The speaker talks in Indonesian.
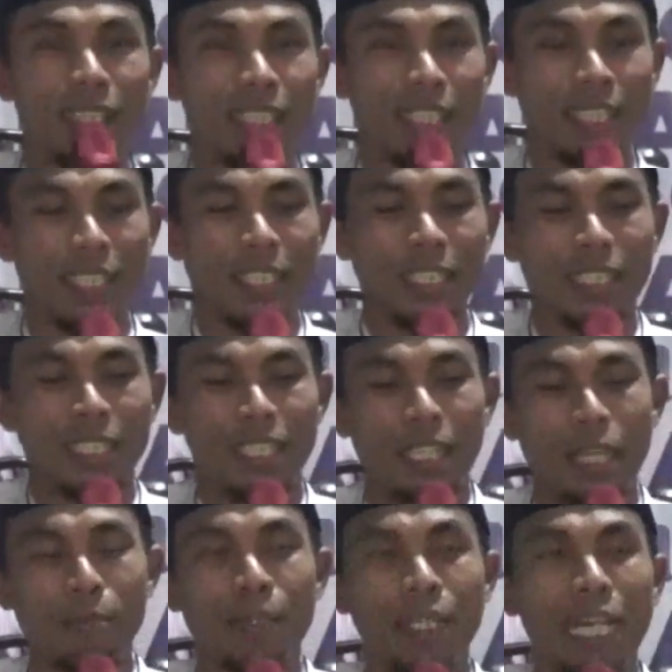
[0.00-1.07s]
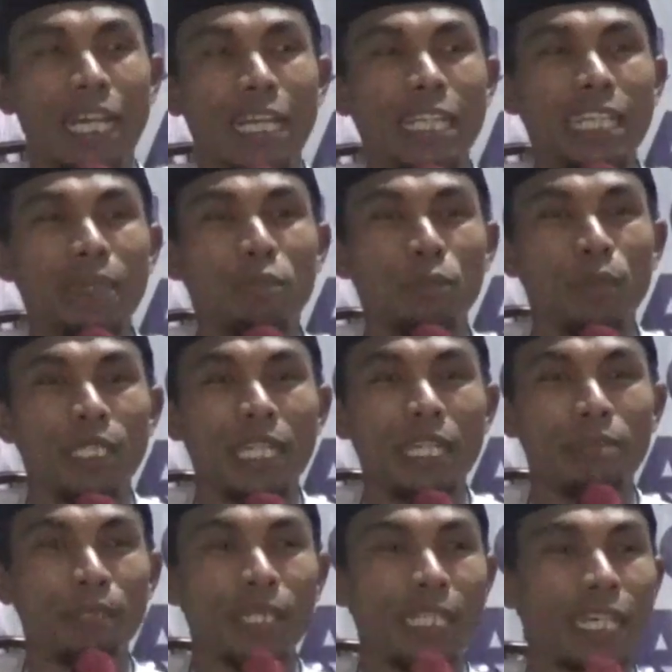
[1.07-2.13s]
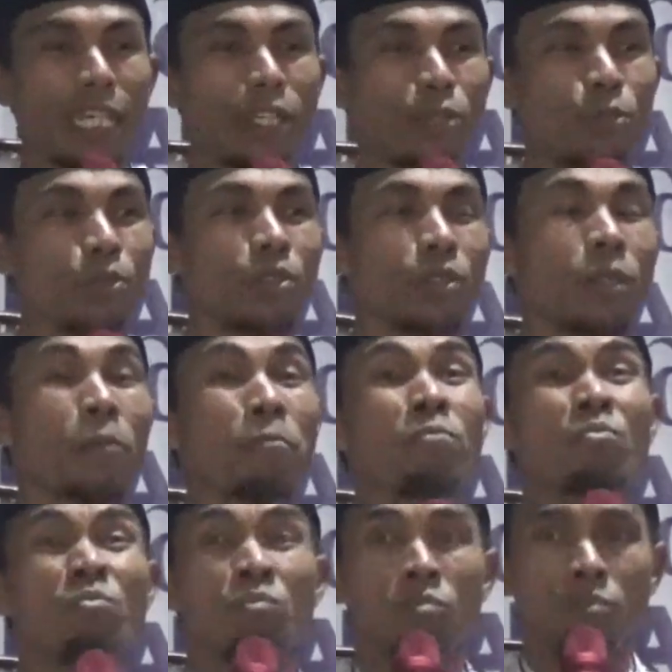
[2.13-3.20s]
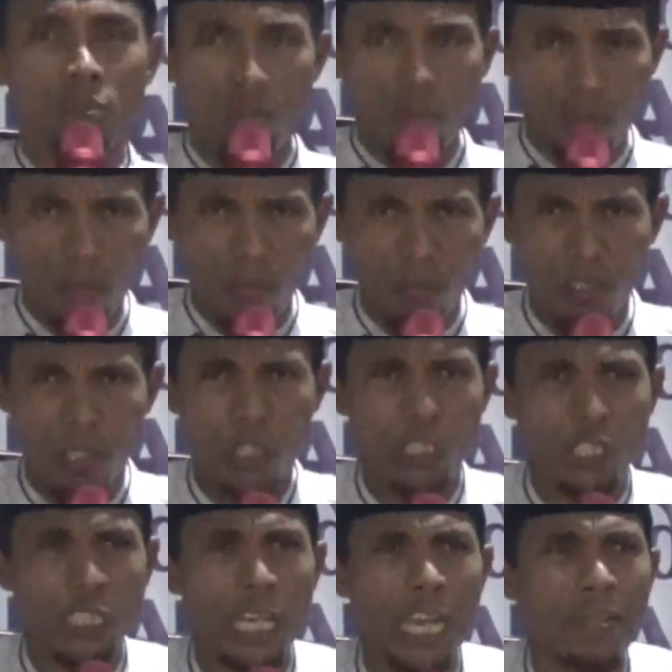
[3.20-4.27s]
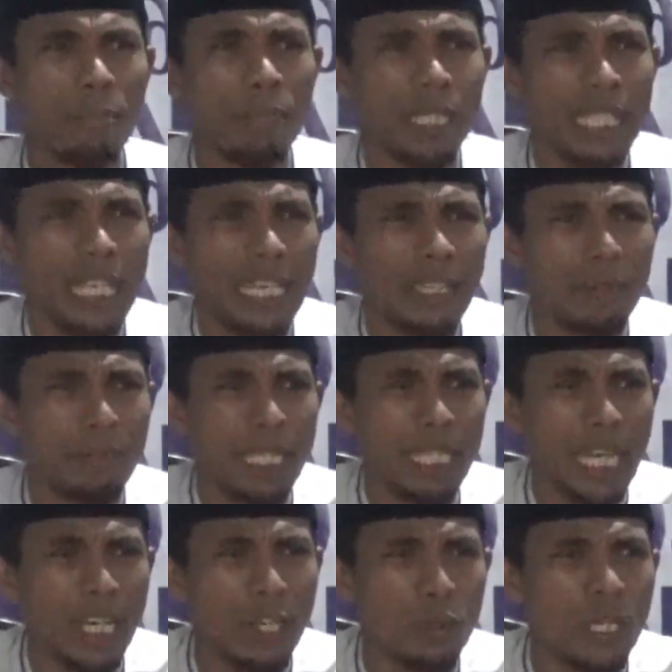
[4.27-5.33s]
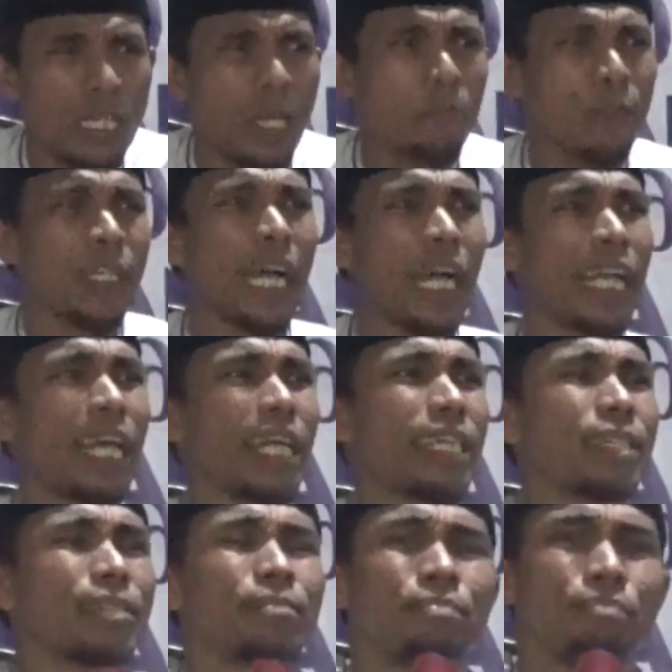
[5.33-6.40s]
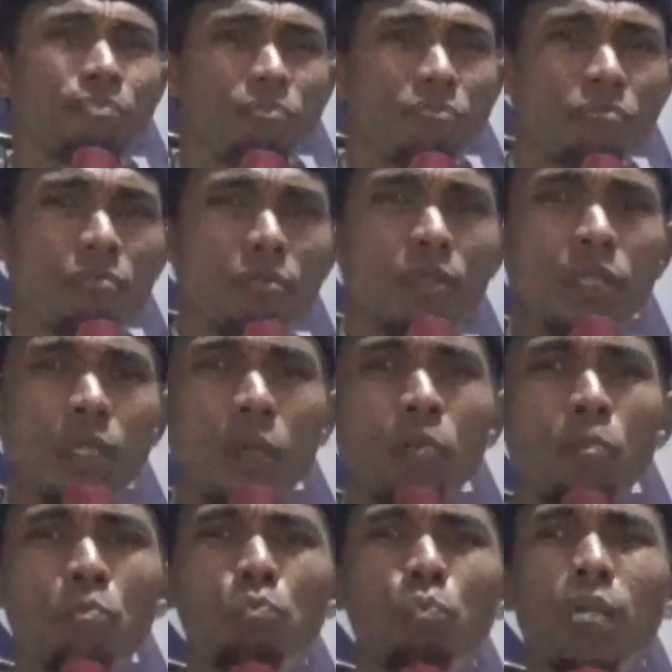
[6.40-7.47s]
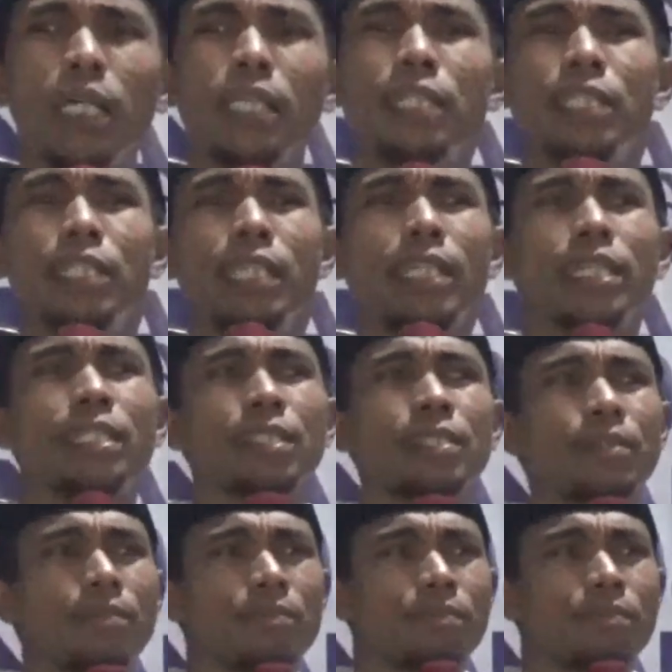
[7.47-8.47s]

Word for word: Hadirin, Ibu kalan ni kemun yang binik ngandung. Selamat nareng binik ngandung ni Ibu pengkalan beda